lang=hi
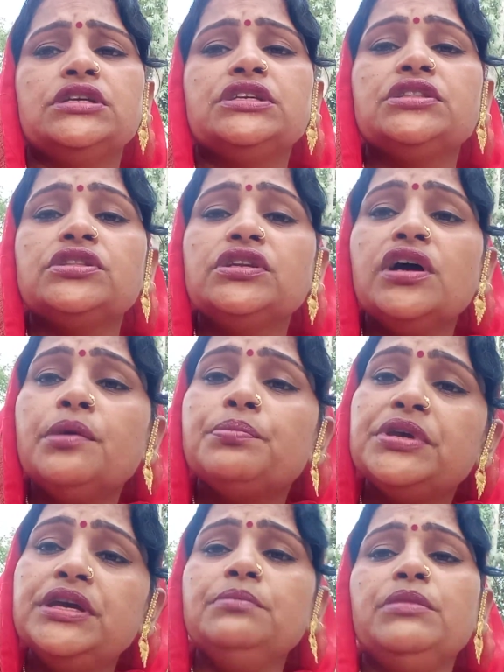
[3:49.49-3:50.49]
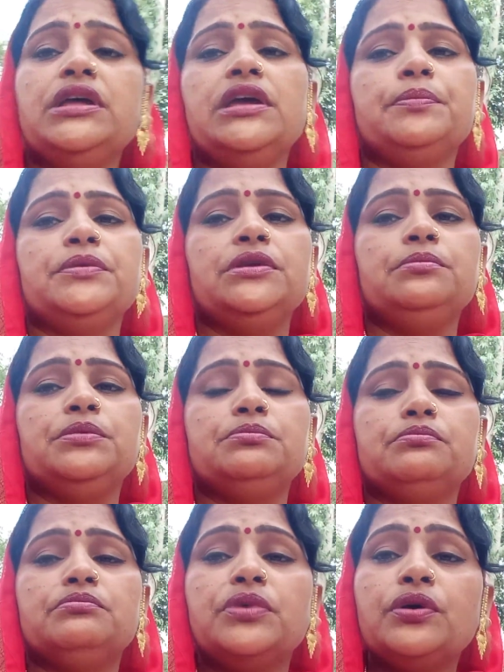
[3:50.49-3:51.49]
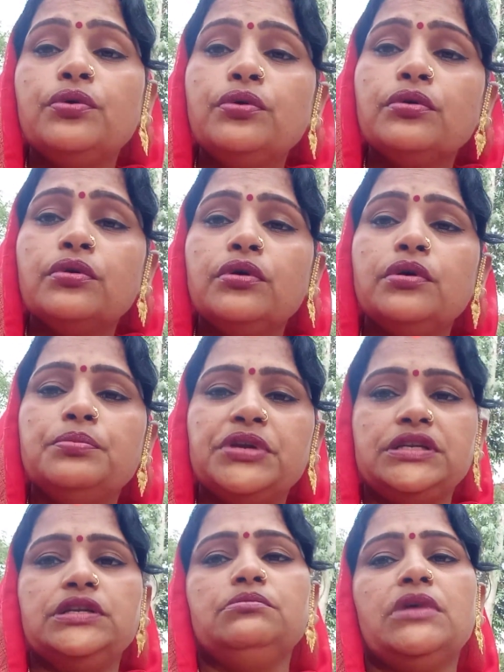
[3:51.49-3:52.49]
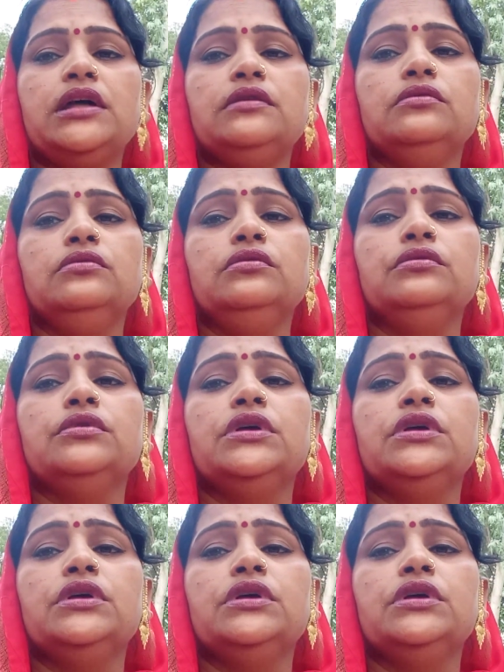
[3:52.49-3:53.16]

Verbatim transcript: कितना भी मैं अपनी बहू को बेटी मान लूँ